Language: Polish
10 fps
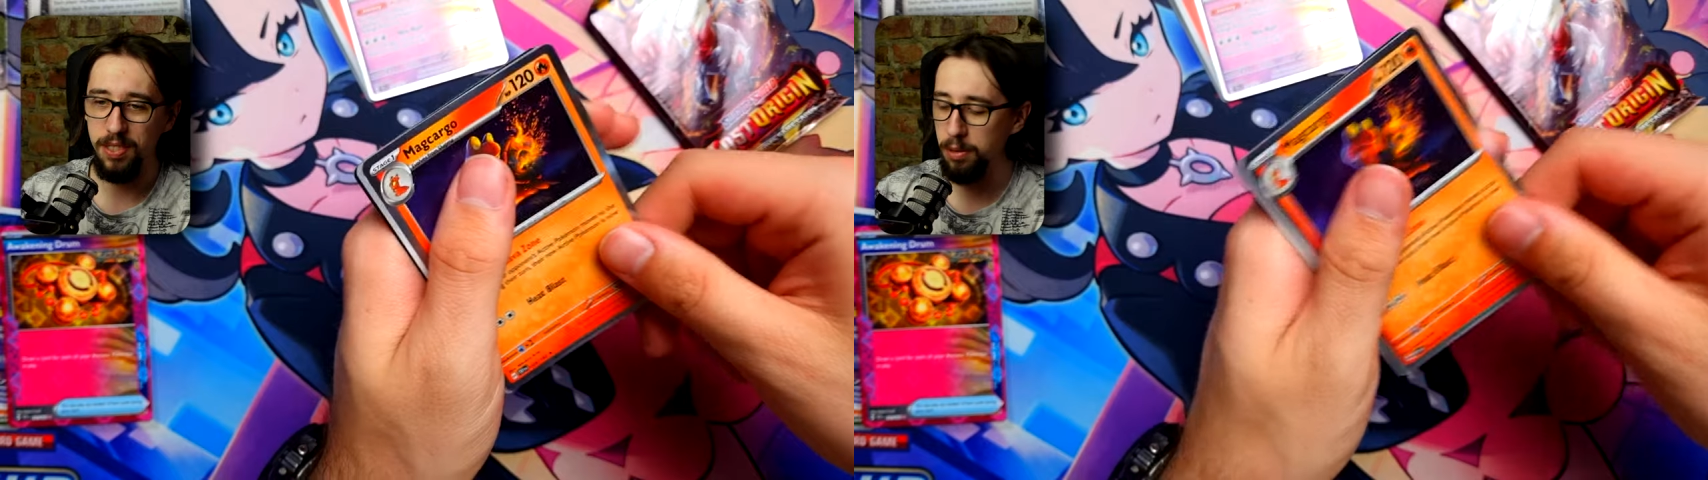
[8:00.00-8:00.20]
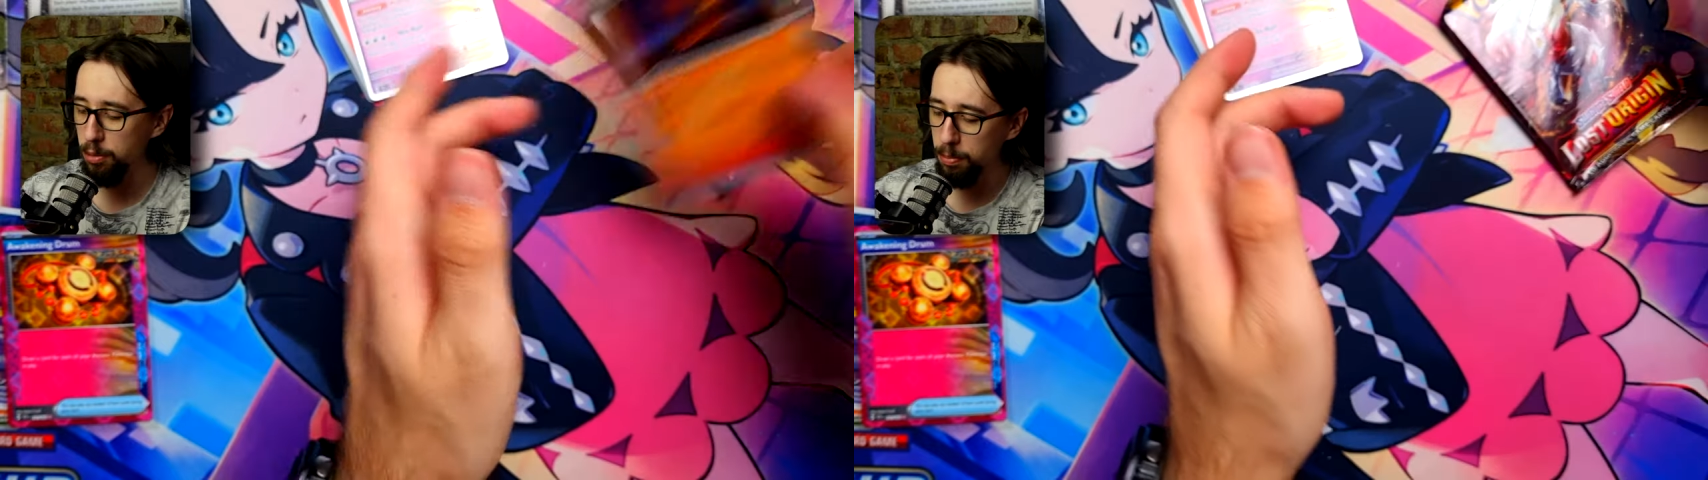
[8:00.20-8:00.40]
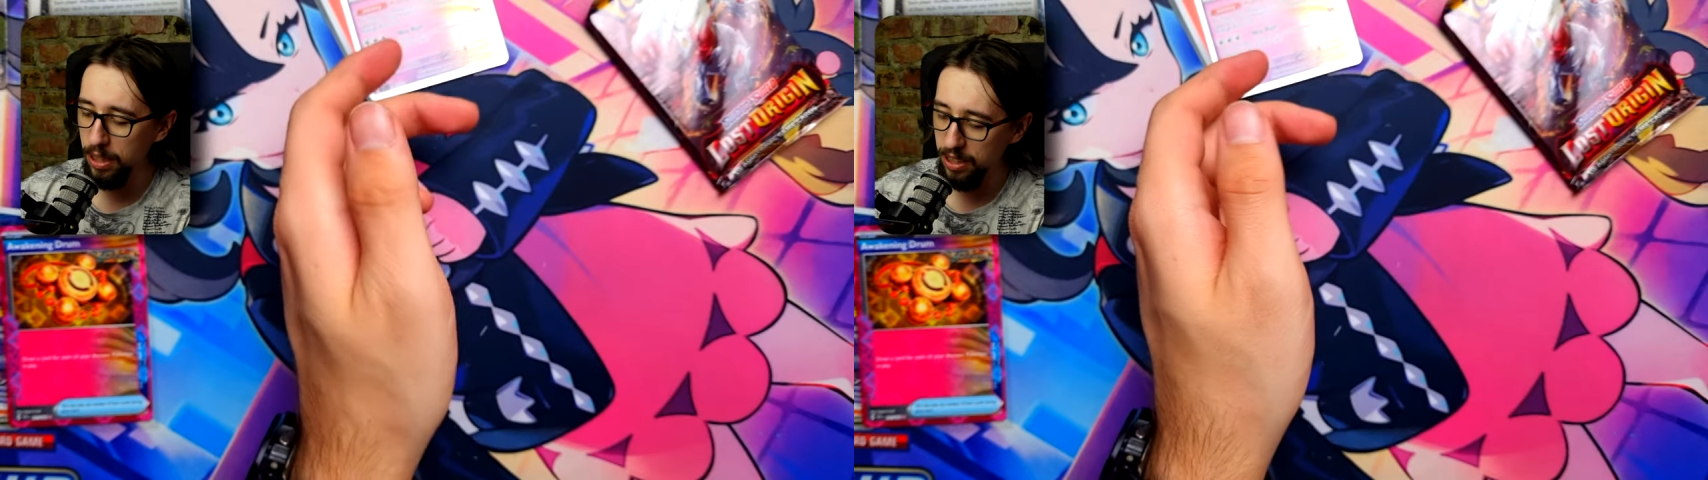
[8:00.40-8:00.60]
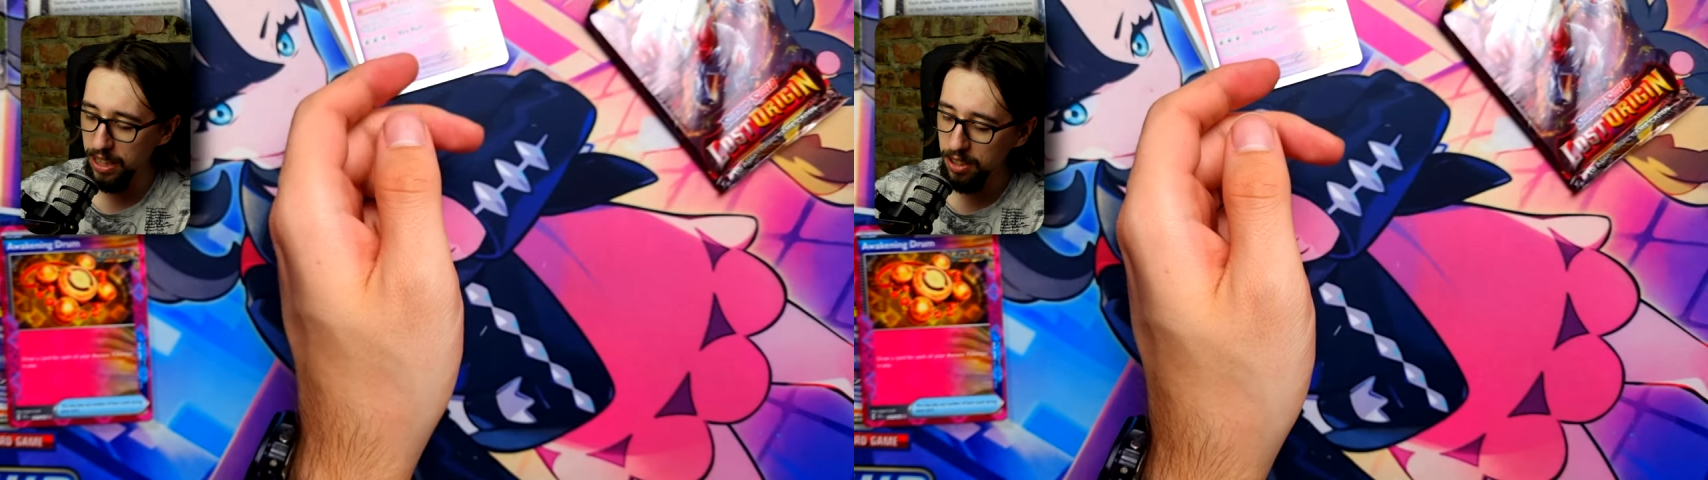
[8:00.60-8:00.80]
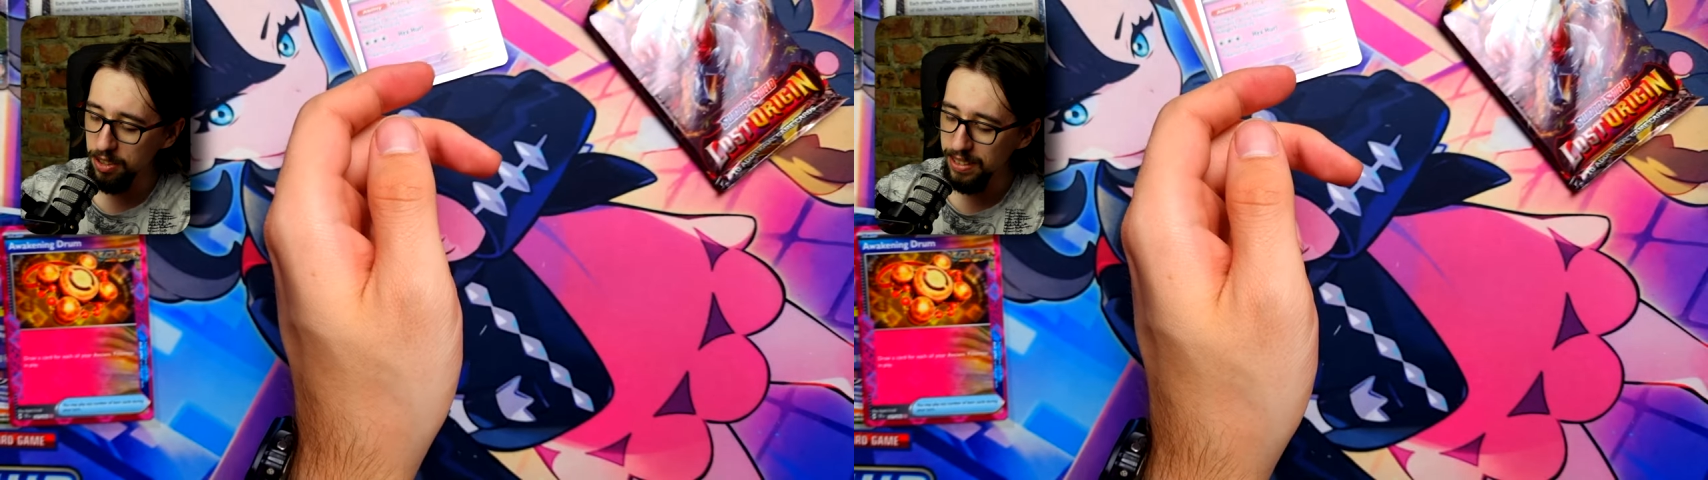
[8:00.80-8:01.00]
Zwykły
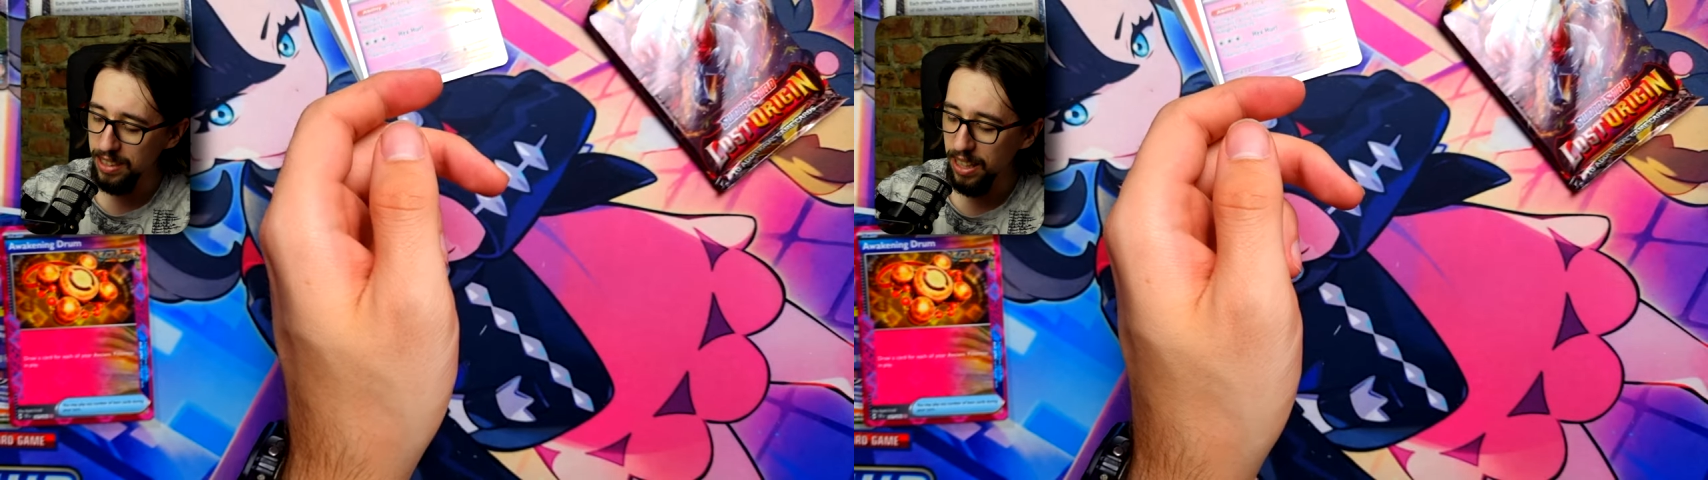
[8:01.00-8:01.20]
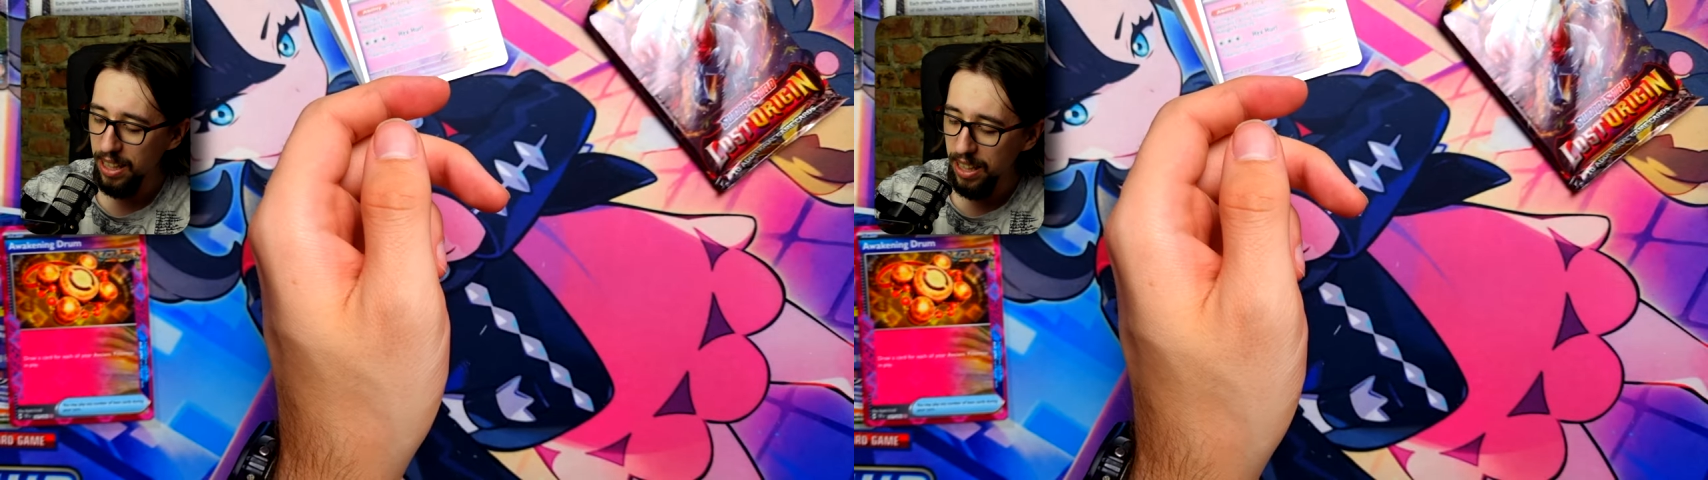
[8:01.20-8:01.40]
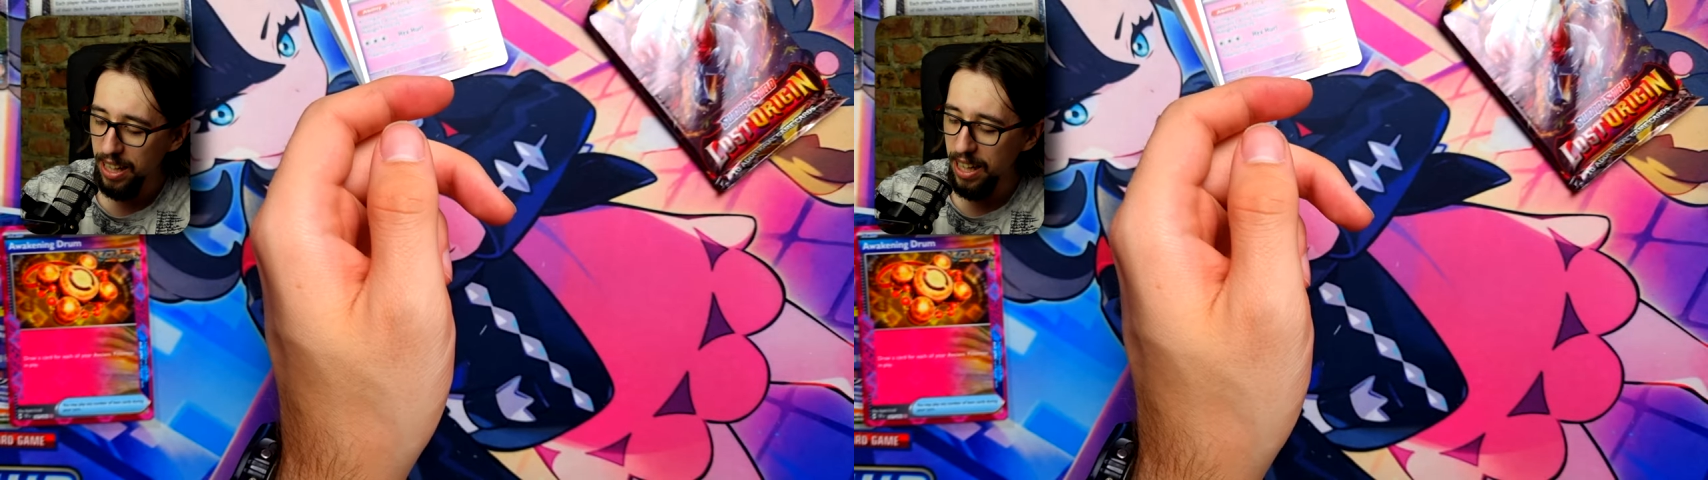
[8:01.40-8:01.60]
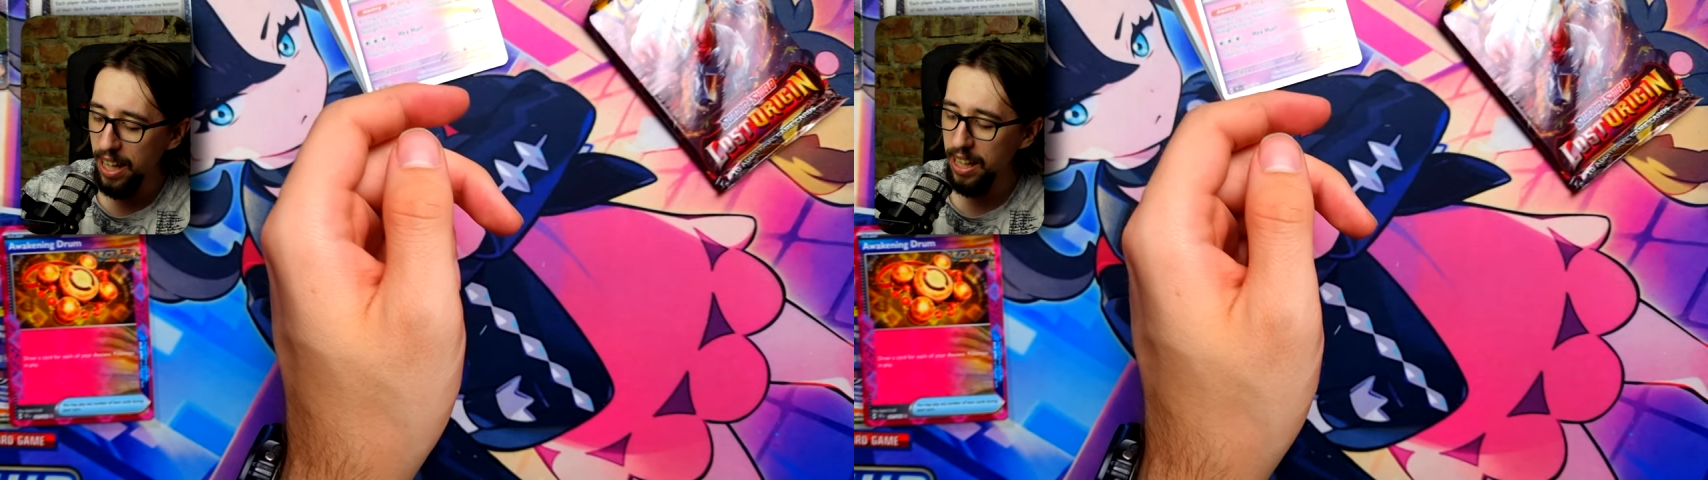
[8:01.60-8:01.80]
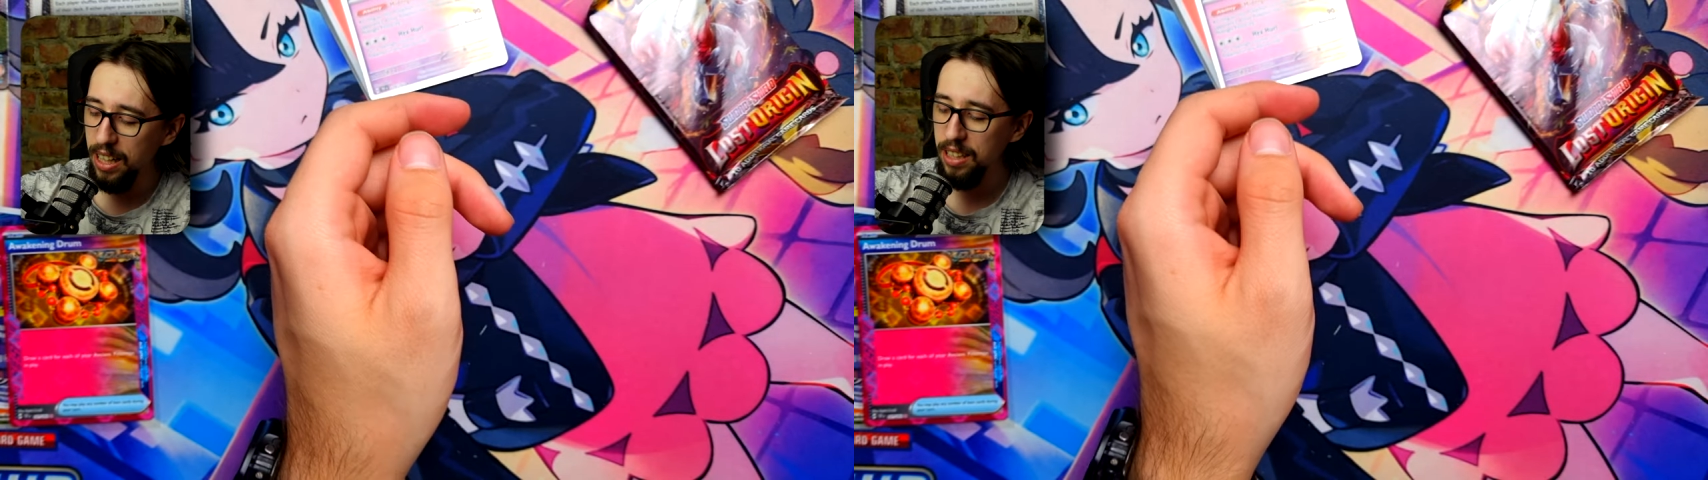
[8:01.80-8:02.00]
Macargo, więc
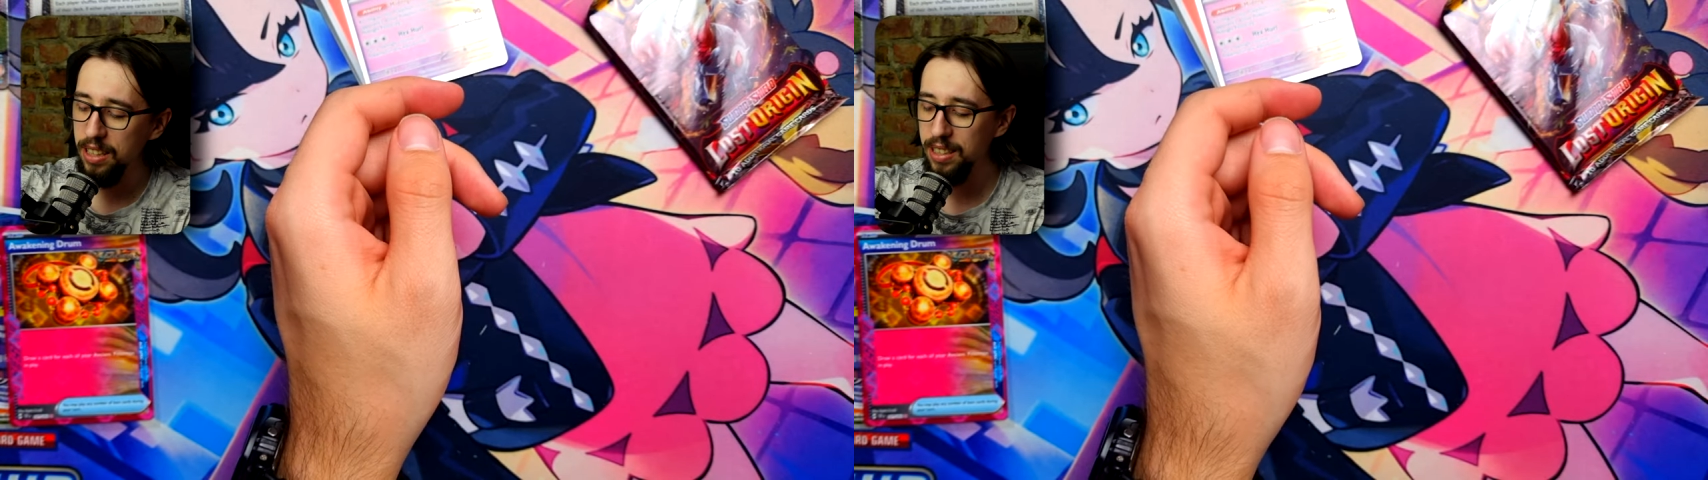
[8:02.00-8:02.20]
Era,